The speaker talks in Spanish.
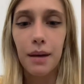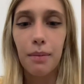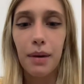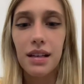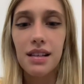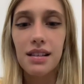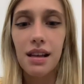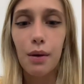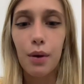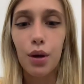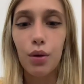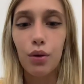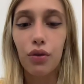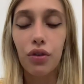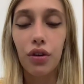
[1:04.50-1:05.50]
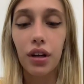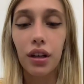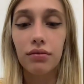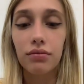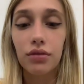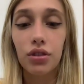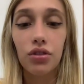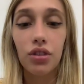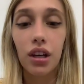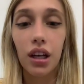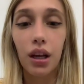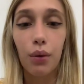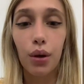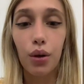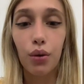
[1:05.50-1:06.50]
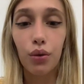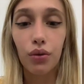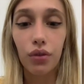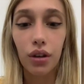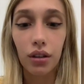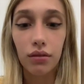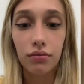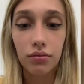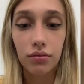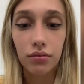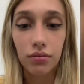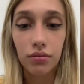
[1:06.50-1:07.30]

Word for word: ¿Te pareces a Vero Bufone? No sé quién es Vero Bufone.